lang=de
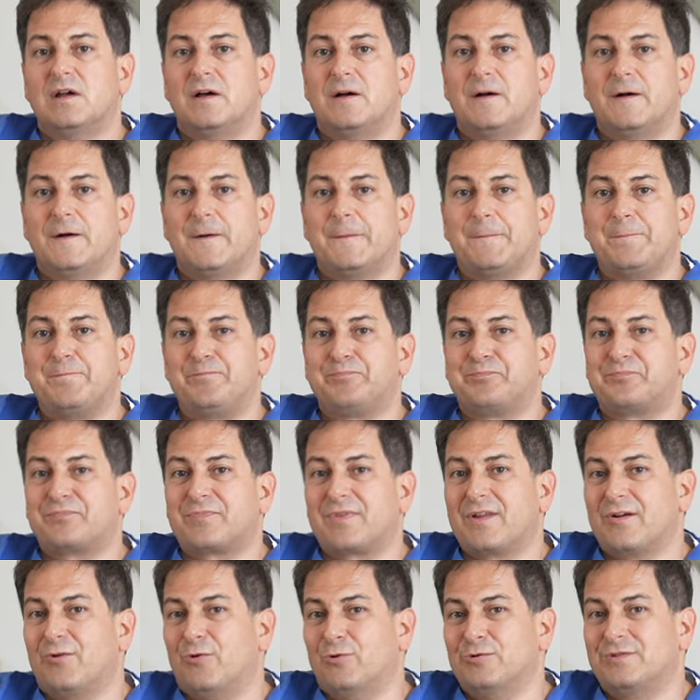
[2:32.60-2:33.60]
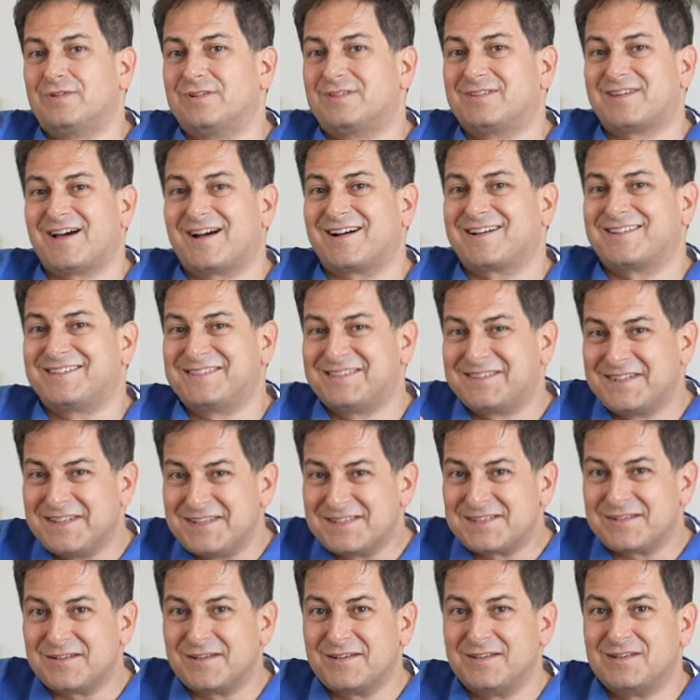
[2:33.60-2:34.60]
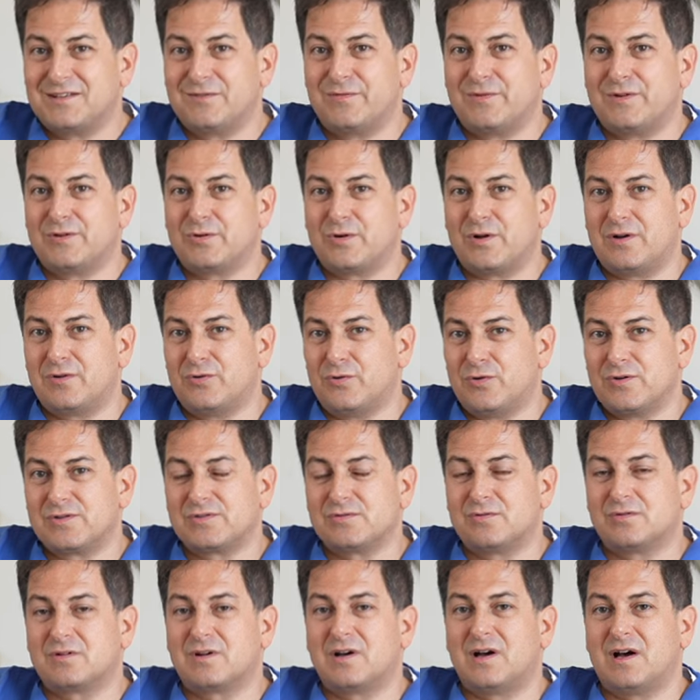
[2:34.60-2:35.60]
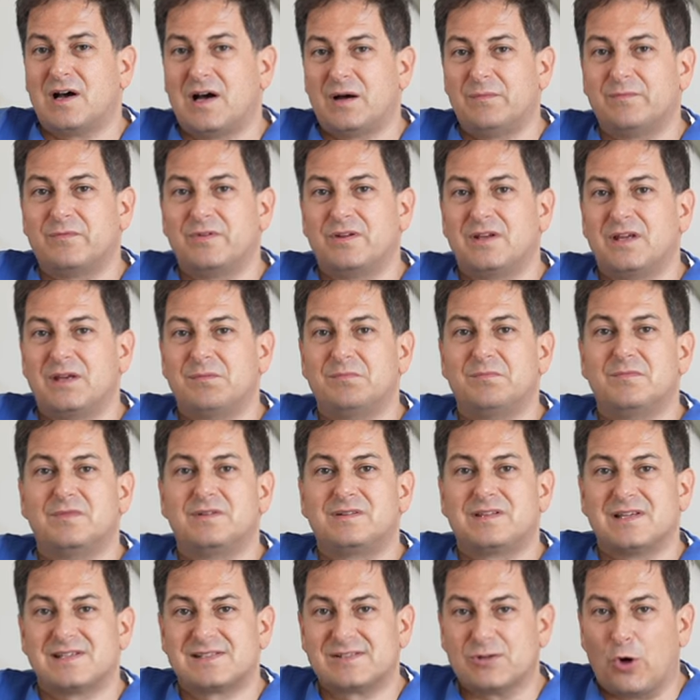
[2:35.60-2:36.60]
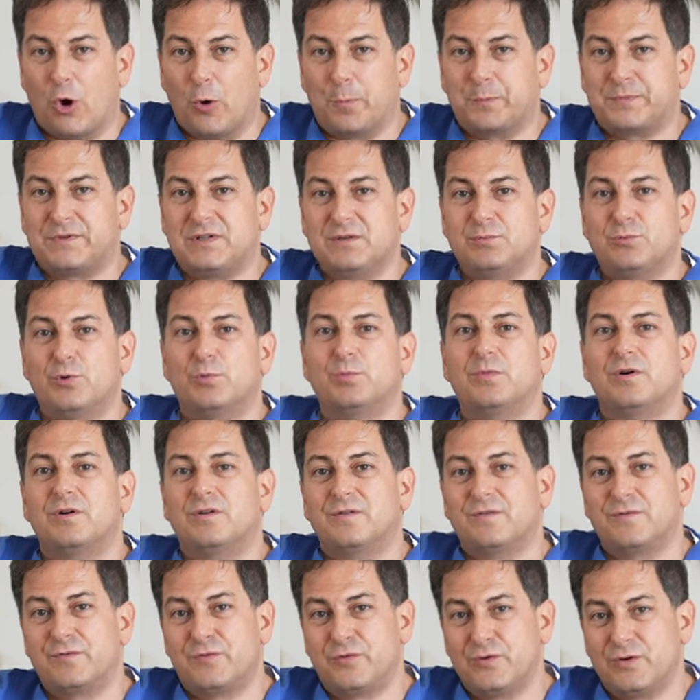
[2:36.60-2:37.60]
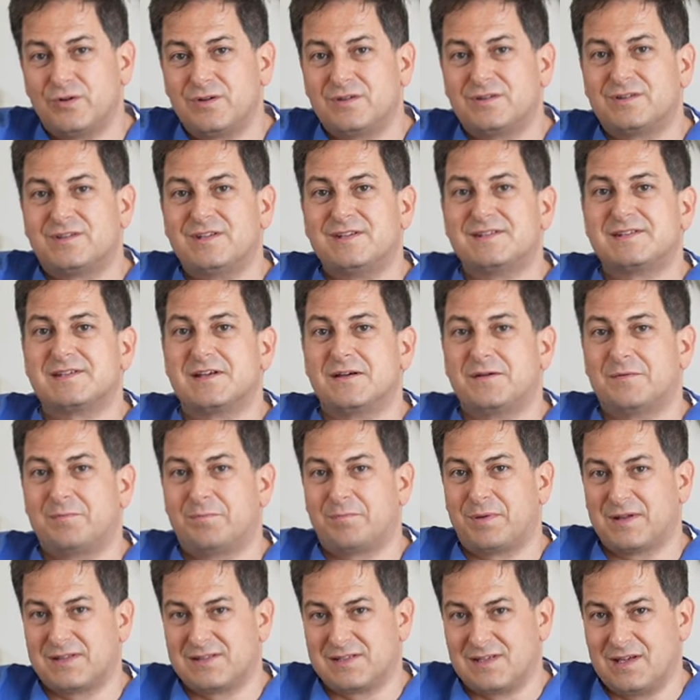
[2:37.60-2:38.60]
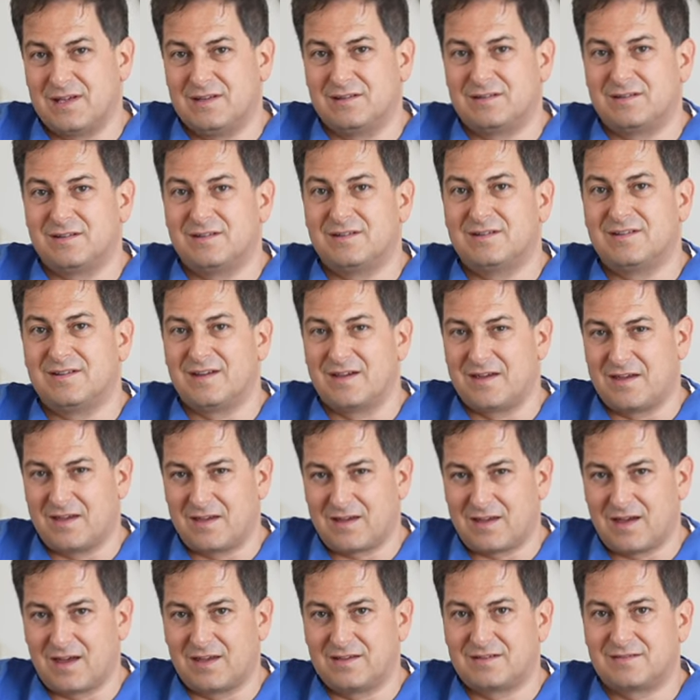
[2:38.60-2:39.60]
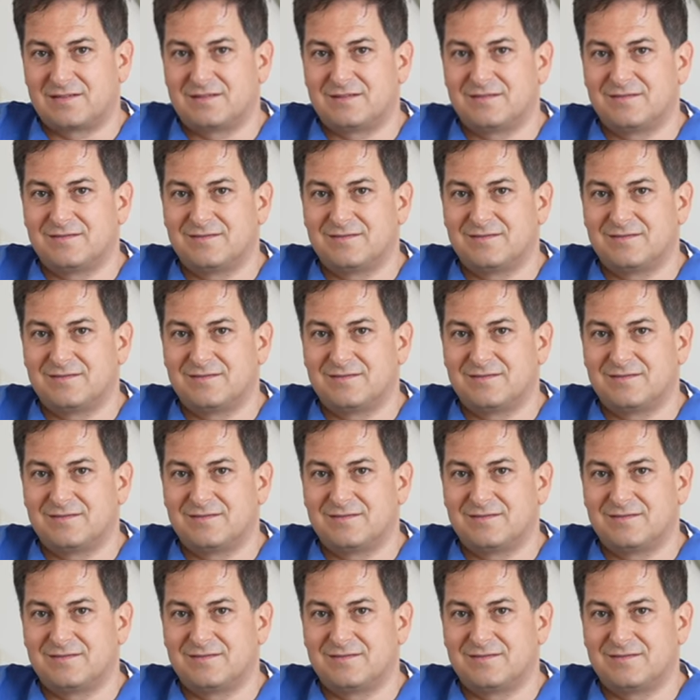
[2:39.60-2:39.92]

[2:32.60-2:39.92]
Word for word: Ähm, und dank dieser individuellen Lösung haben wir eben das Optimum für diese Patientin erreicht.